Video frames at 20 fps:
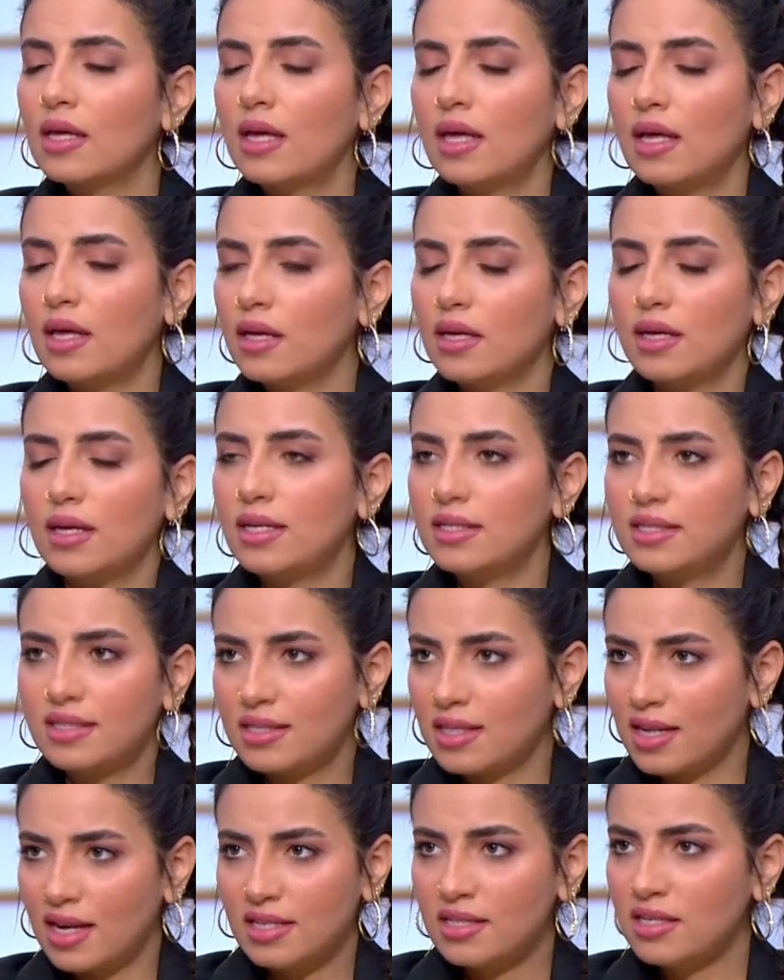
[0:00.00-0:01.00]
آه،
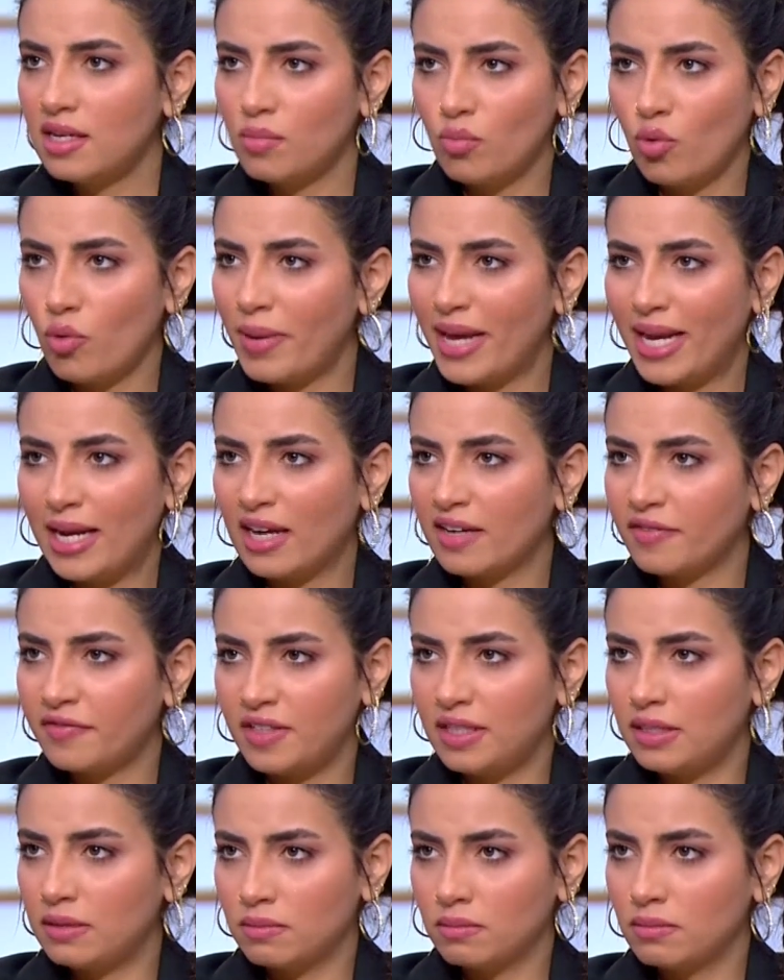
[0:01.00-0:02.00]
الستريس المبالغ
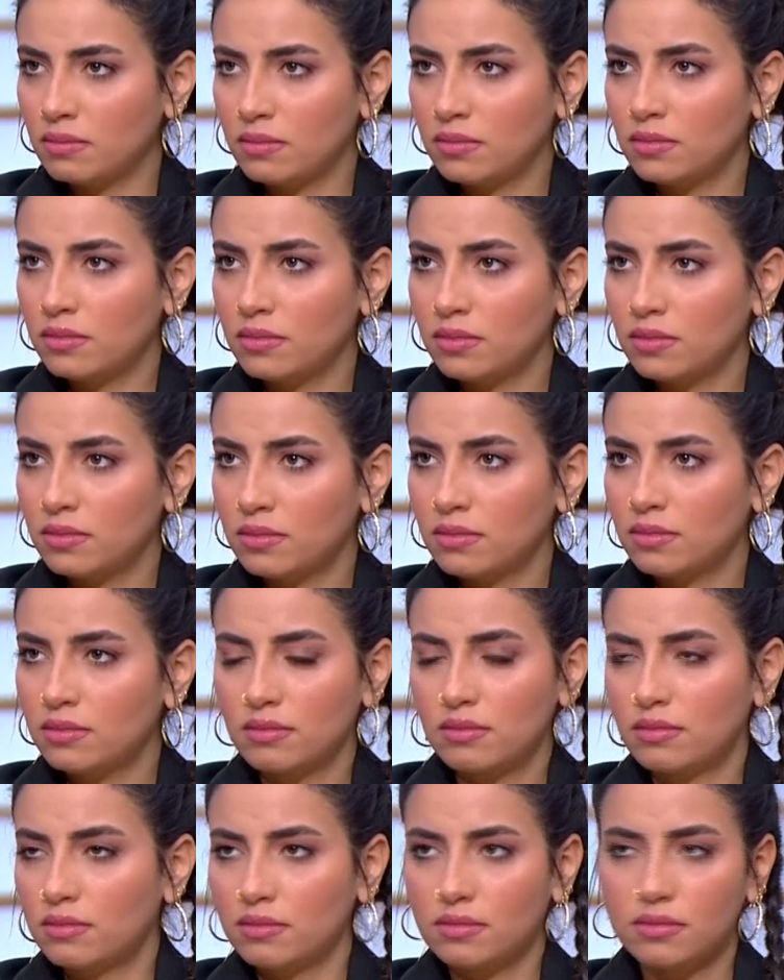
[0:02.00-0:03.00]
فيه آه. توتر
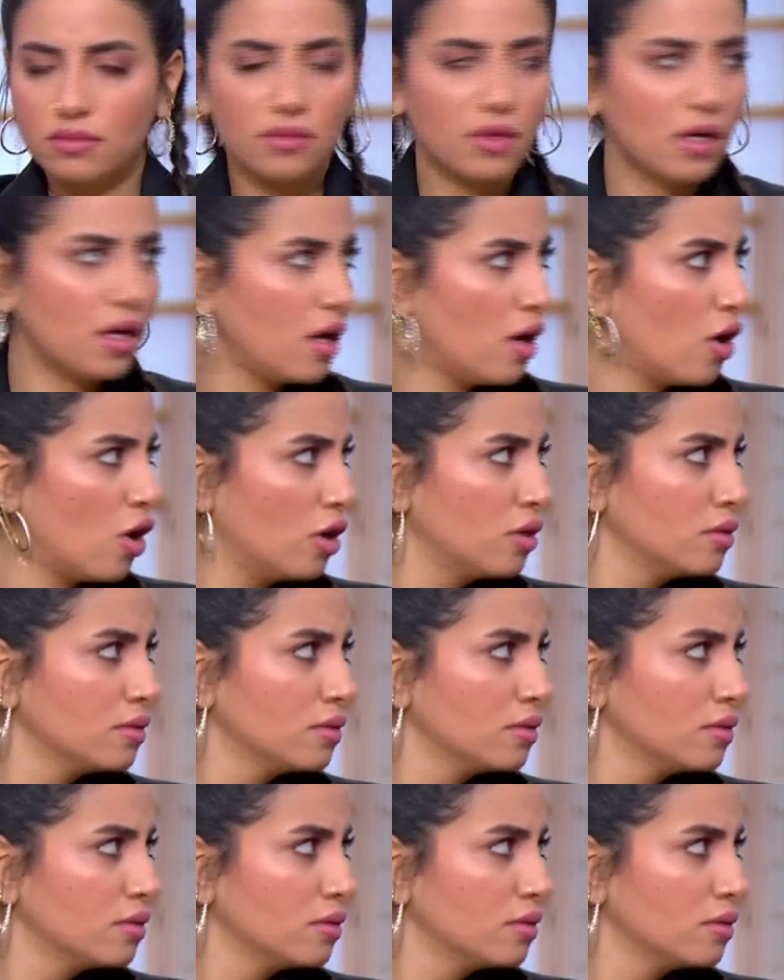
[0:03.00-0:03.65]
مهم جدا ده اه